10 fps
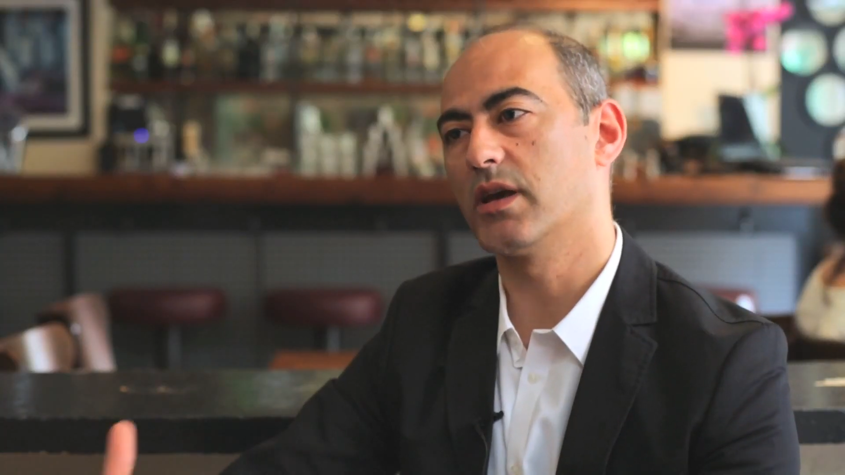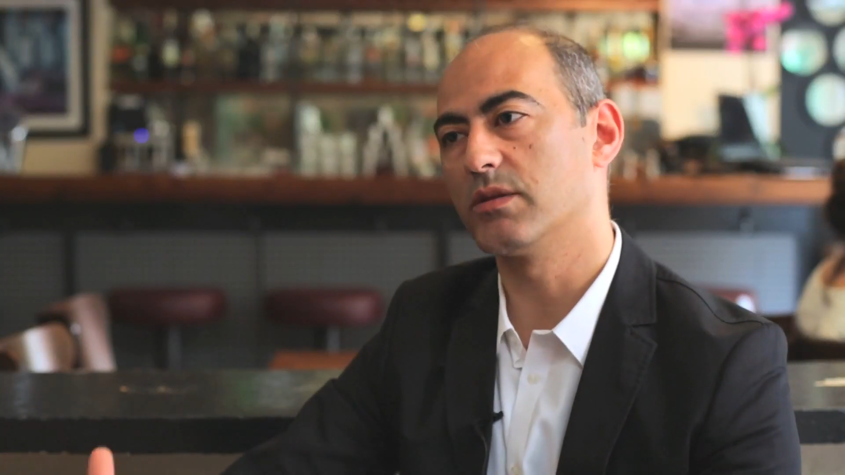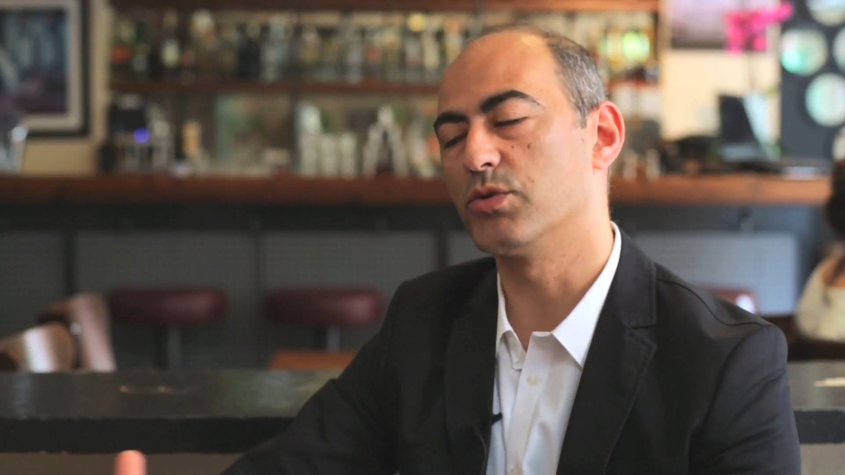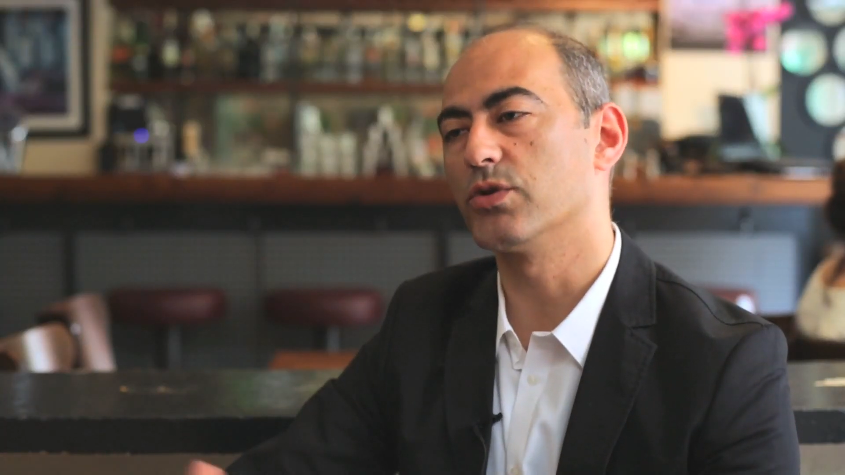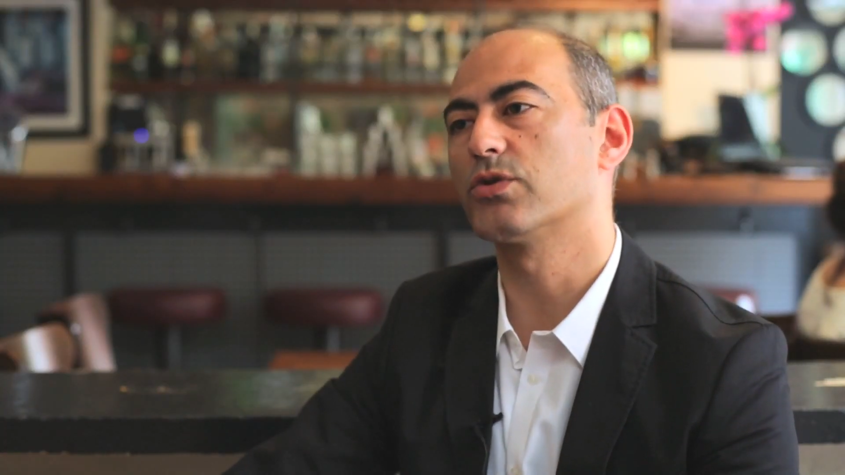
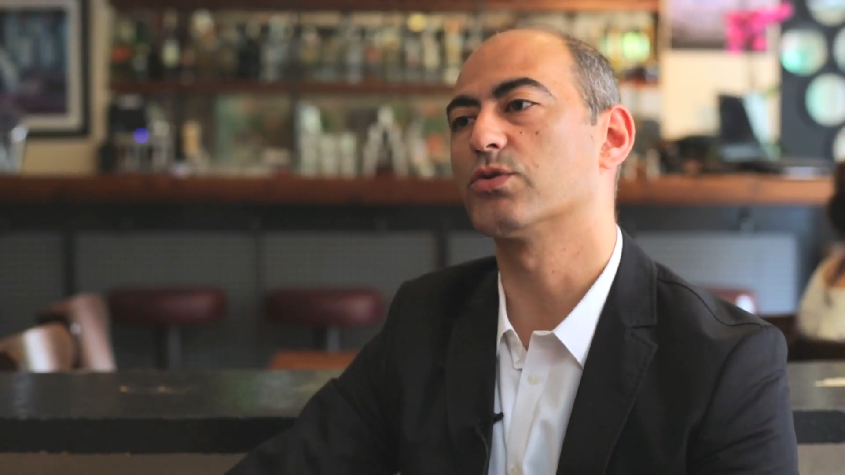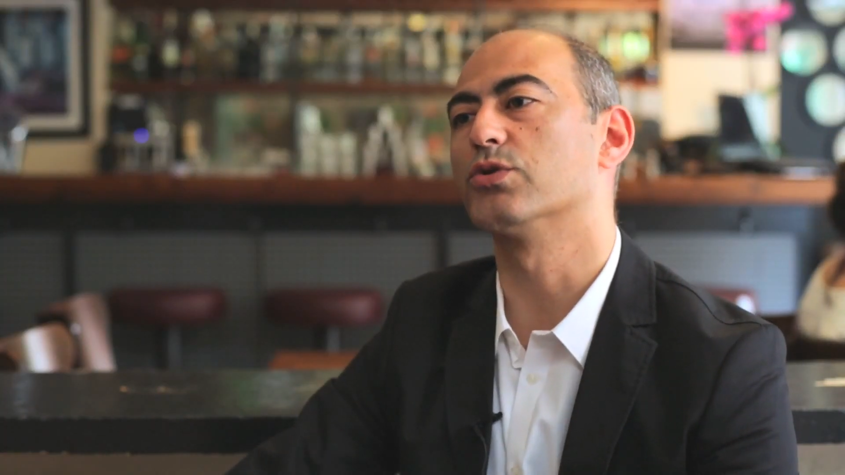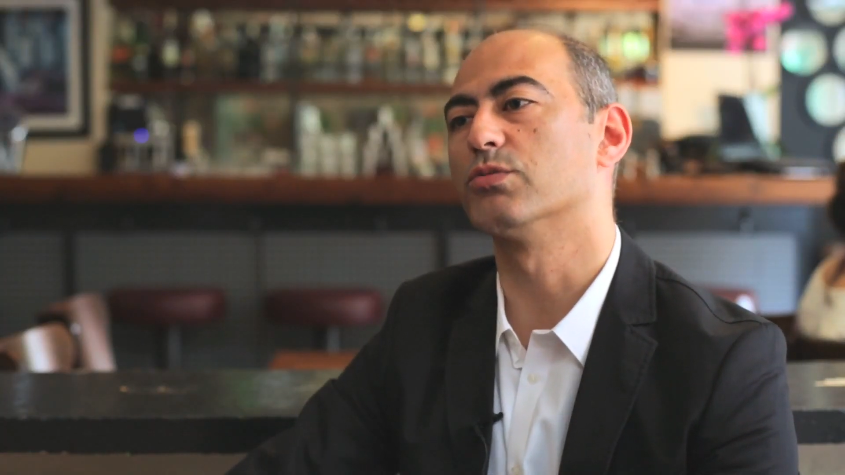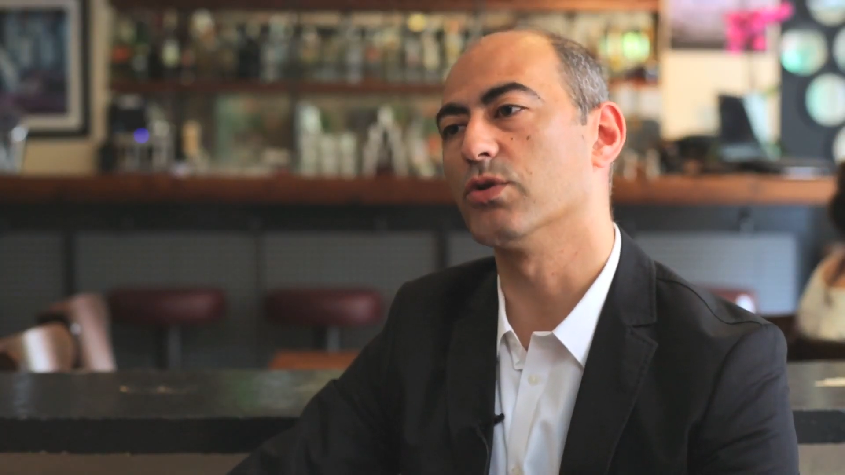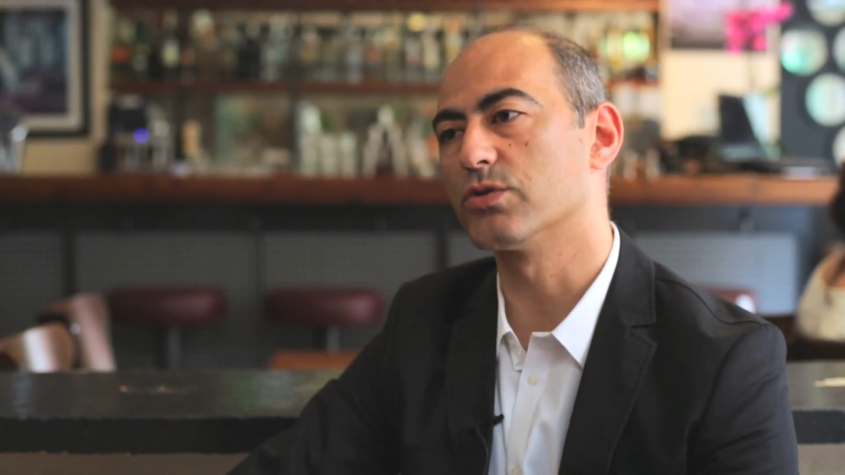en büyük
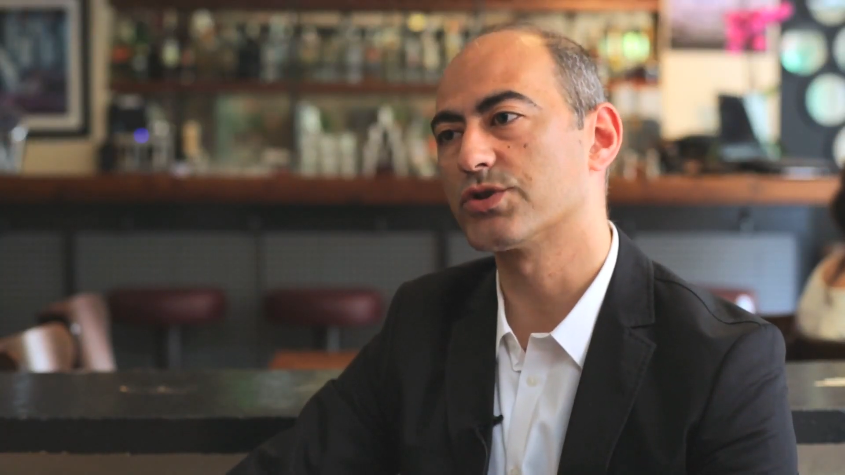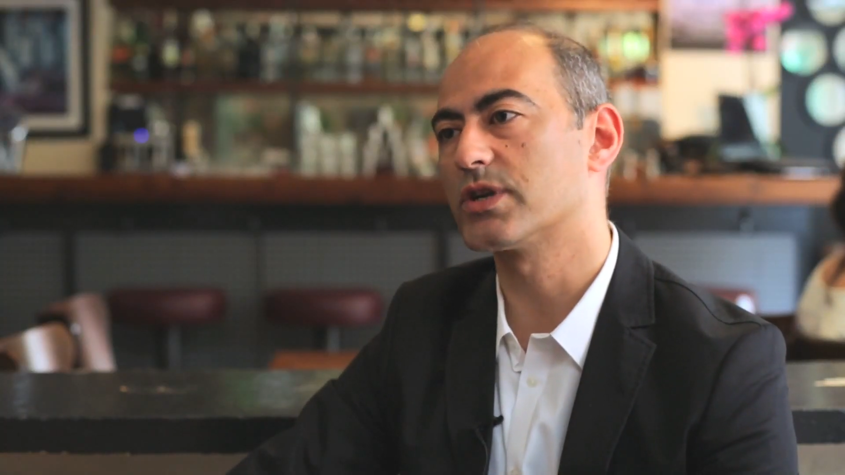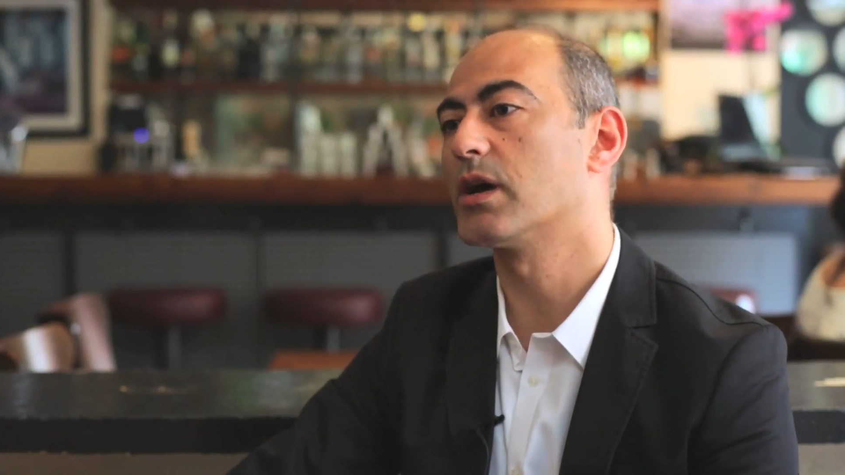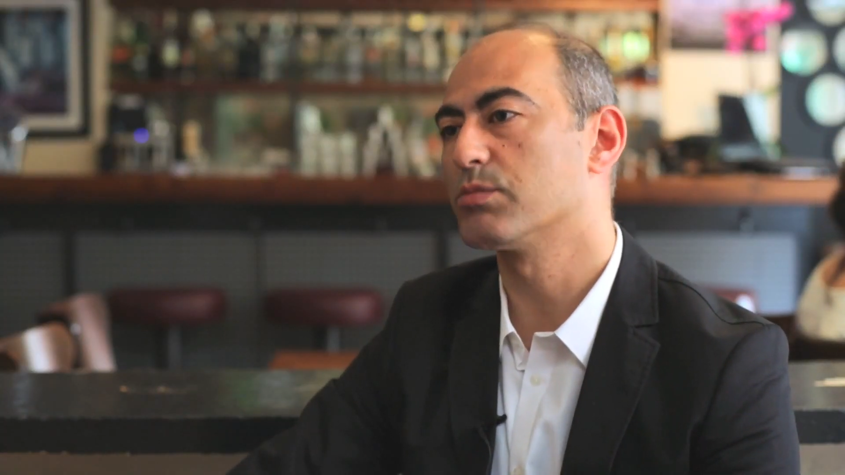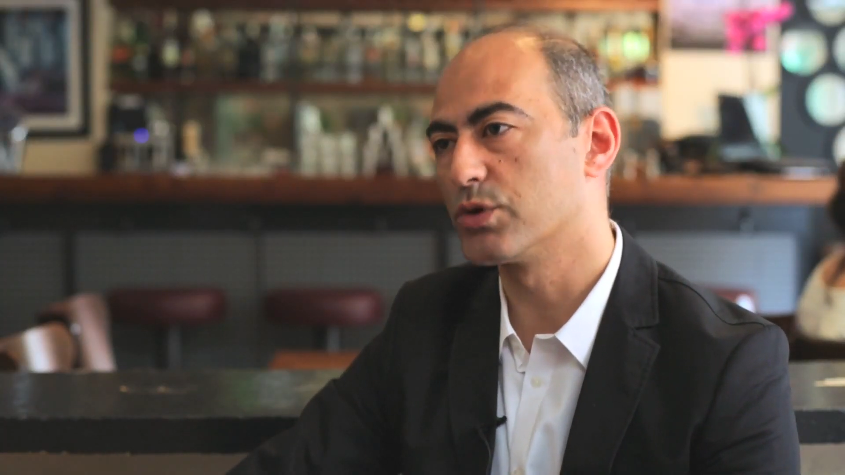grubu
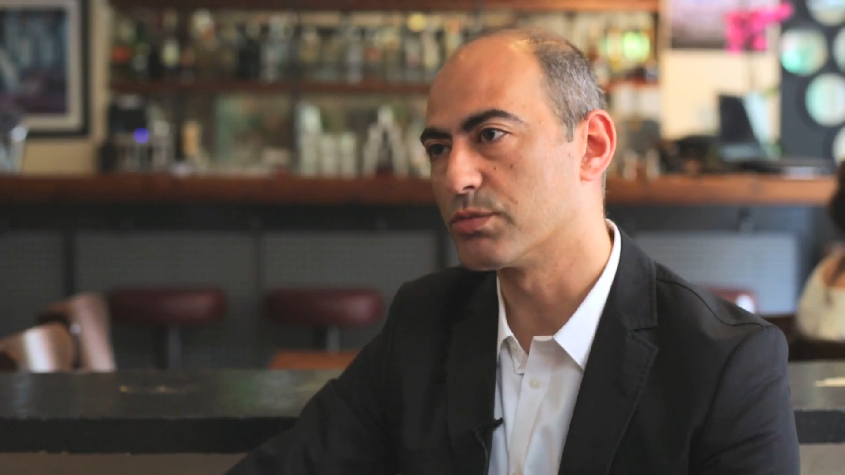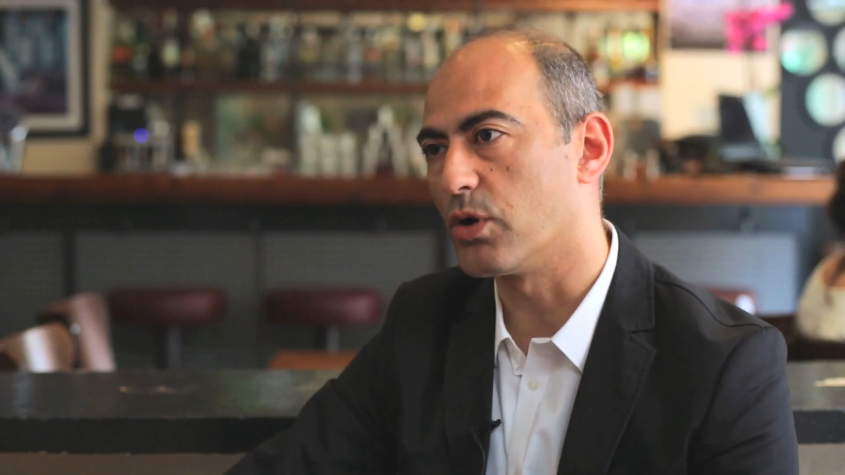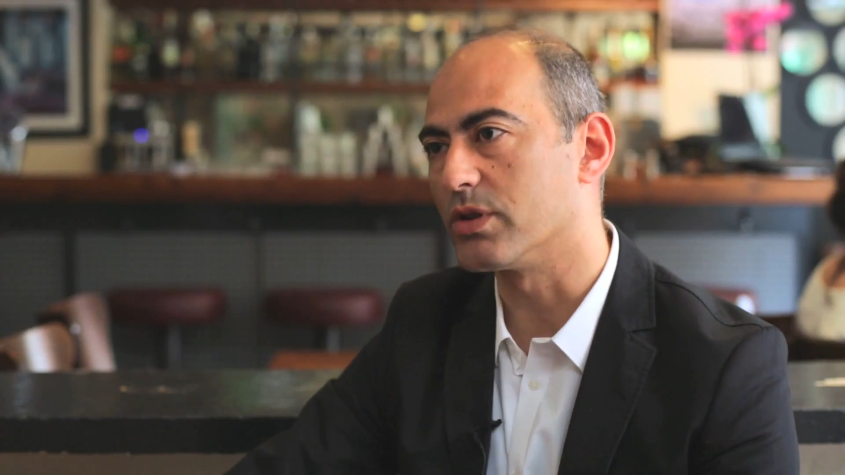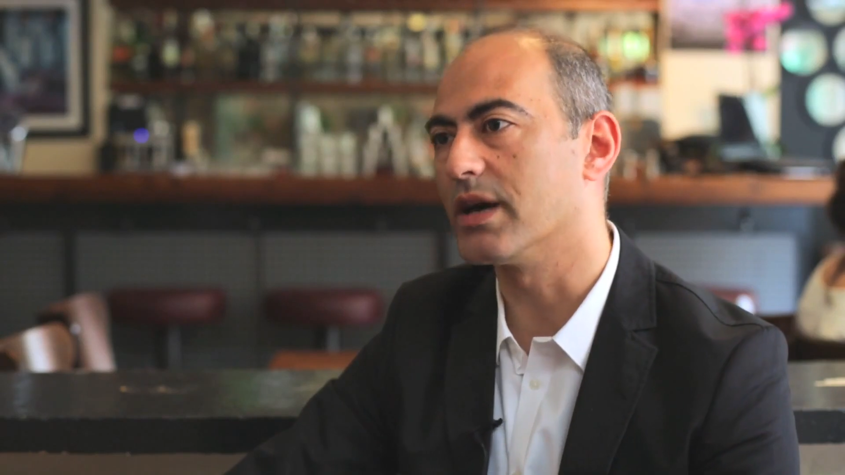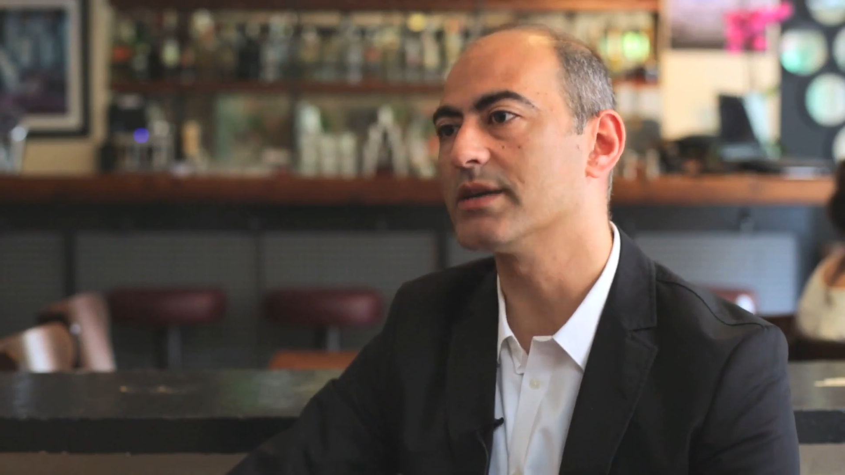oluşturan
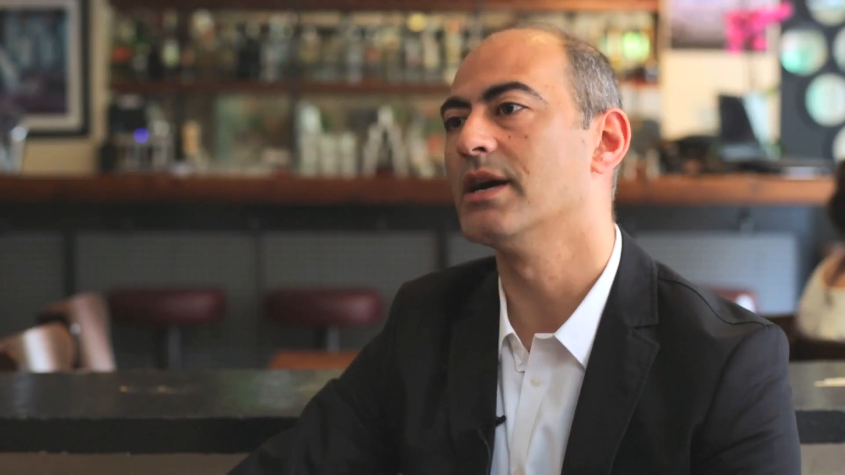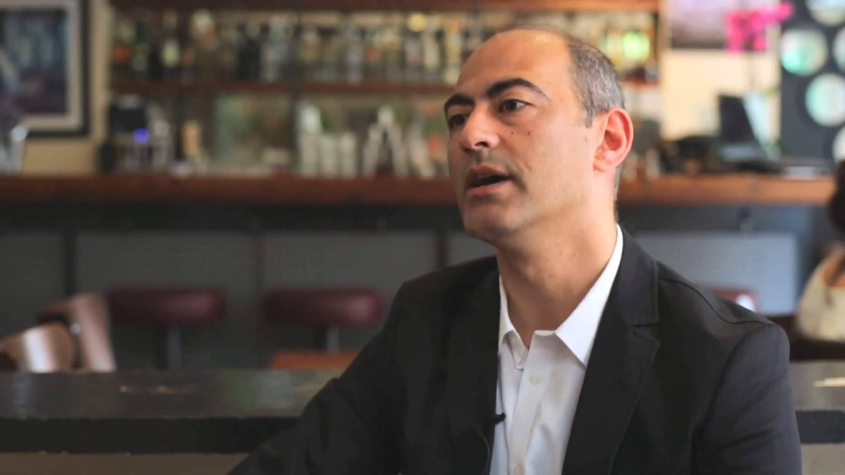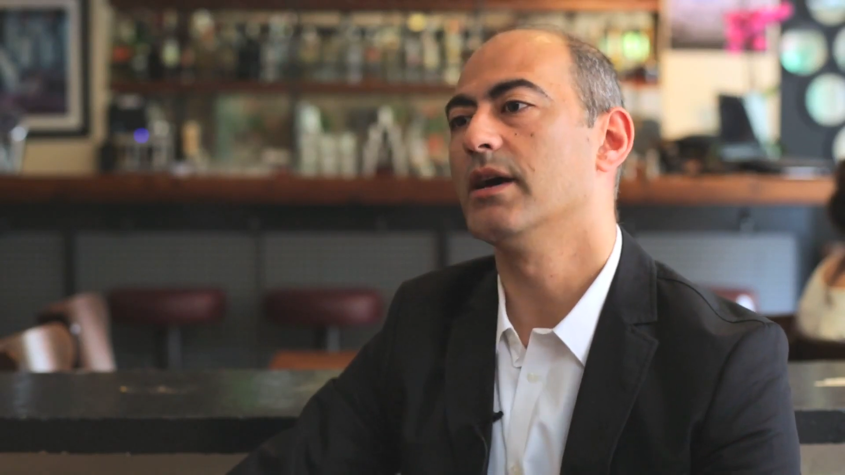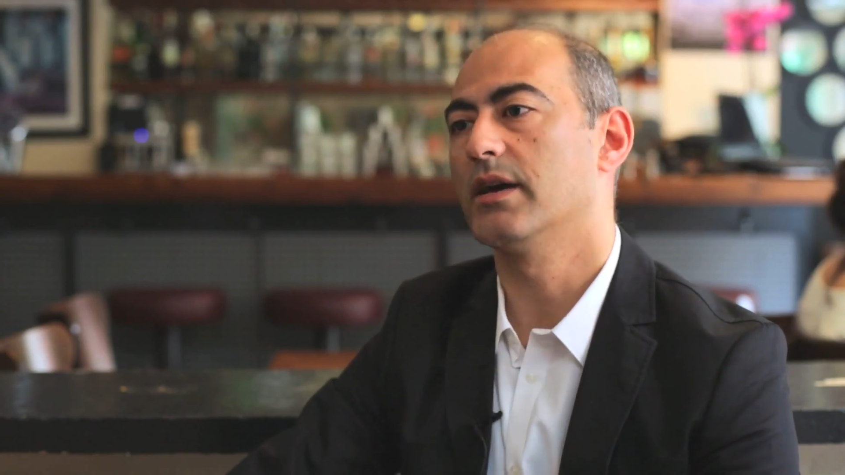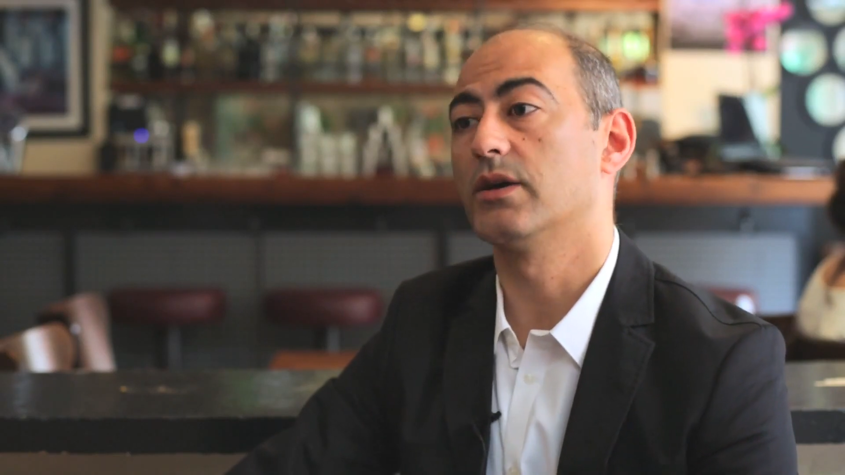Bourbonlar e,